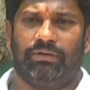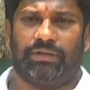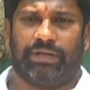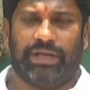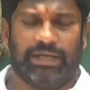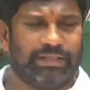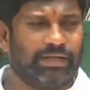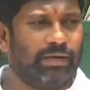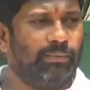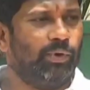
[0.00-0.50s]

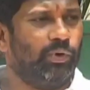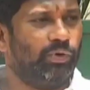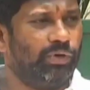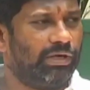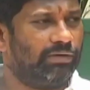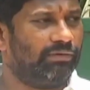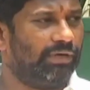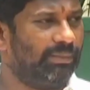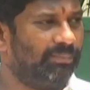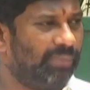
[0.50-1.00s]
కేంద్రంలో
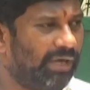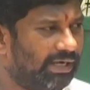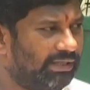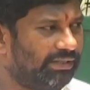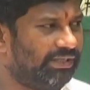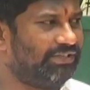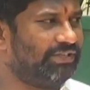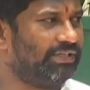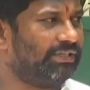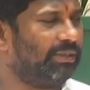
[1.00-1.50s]
ఉన్నటువంటి
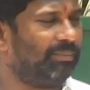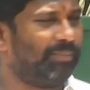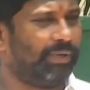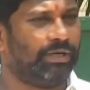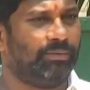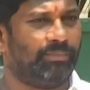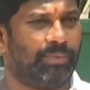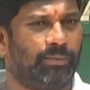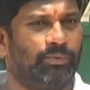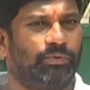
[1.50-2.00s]
భారతీయ జనతా
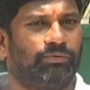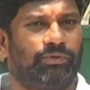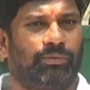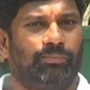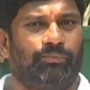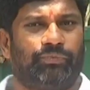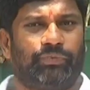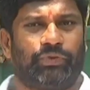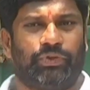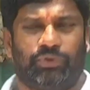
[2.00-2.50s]
పార్టీ ప్రభుత్వం
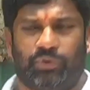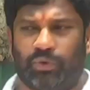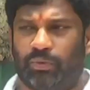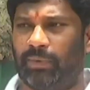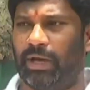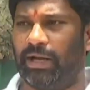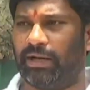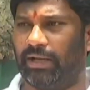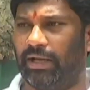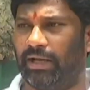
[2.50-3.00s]

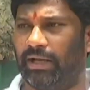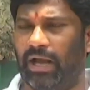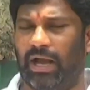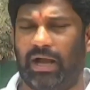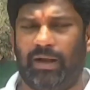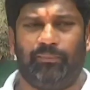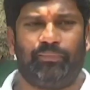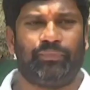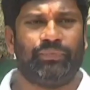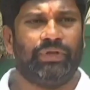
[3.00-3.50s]
దుర్మార్గంగా
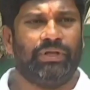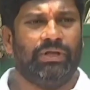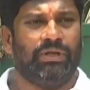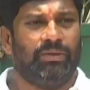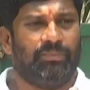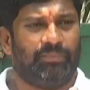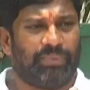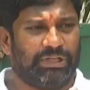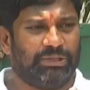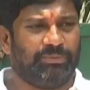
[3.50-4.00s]

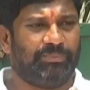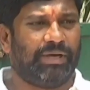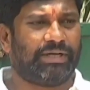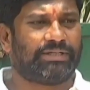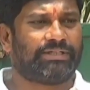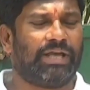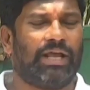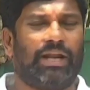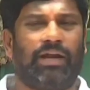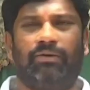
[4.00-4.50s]

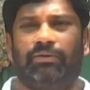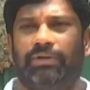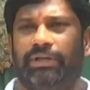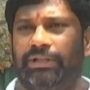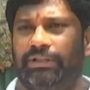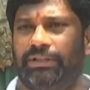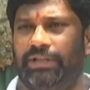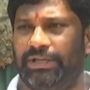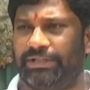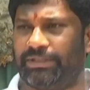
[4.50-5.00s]
ప్రతిపక్షాలను ఈ
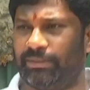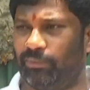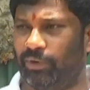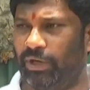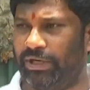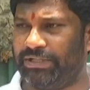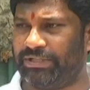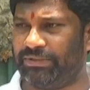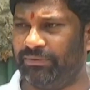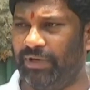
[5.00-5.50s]
దేశంలో
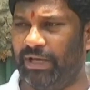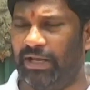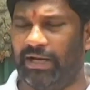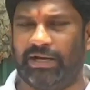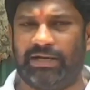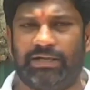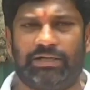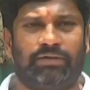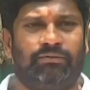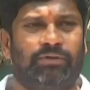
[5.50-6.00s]

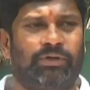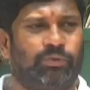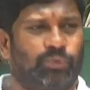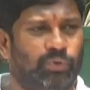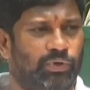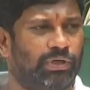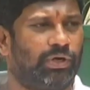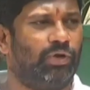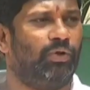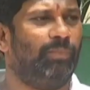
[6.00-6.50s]
అణచివేయాలనేటటువంటి
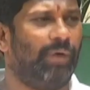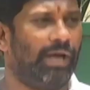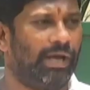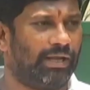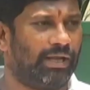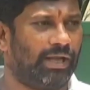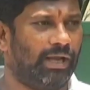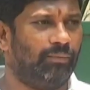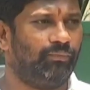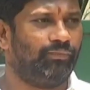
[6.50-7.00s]
కుట్రలో
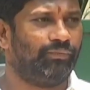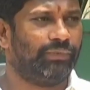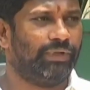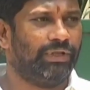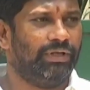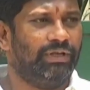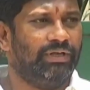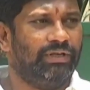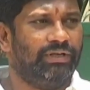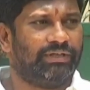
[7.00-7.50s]
భాగంగా
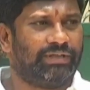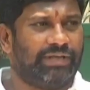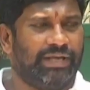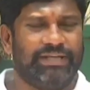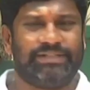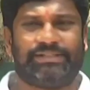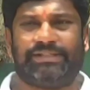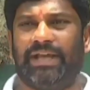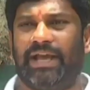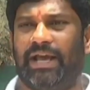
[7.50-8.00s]

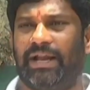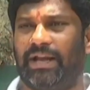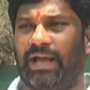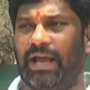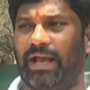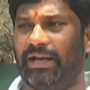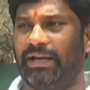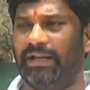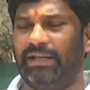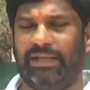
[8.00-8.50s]
కేసీఆర్
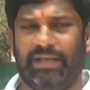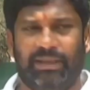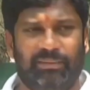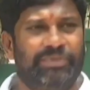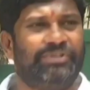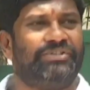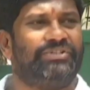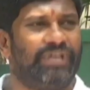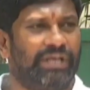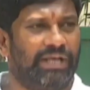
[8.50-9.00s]
గారిని ఏమి
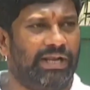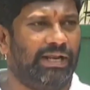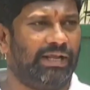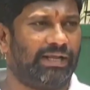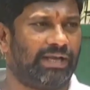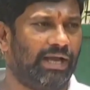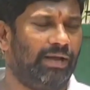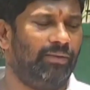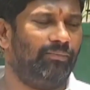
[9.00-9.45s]
చేయలేక